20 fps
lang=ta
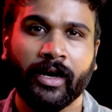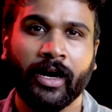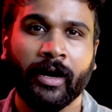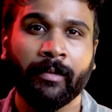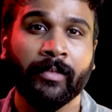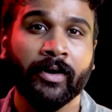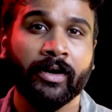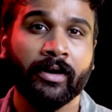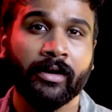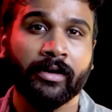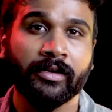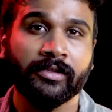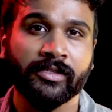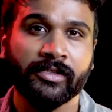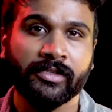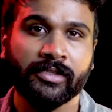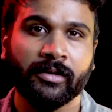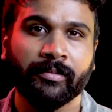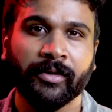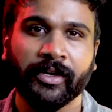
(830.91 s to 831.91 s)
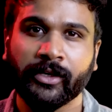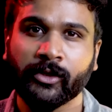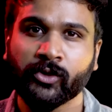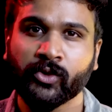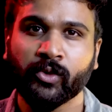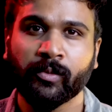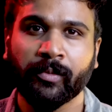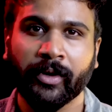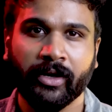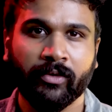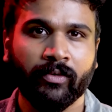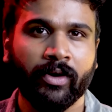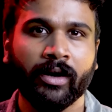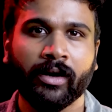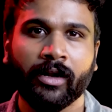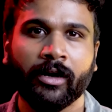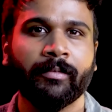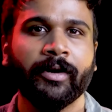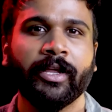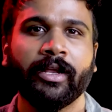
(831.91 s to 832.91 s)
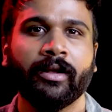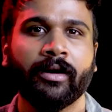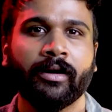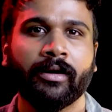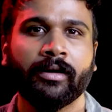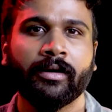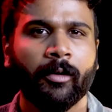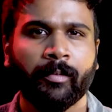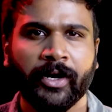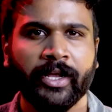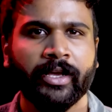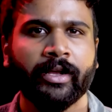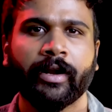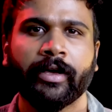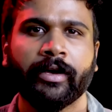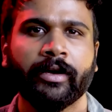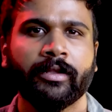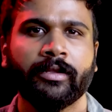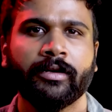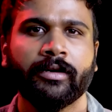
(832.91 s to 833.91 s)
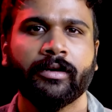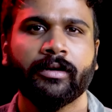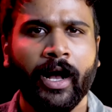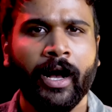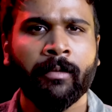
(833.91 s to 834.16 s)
ஆம்பர் அலர்ட் சிஸ்டமை இஷ்யூ பண்ணுவாங்களா அப்படின்னா அப்படி கிடையாது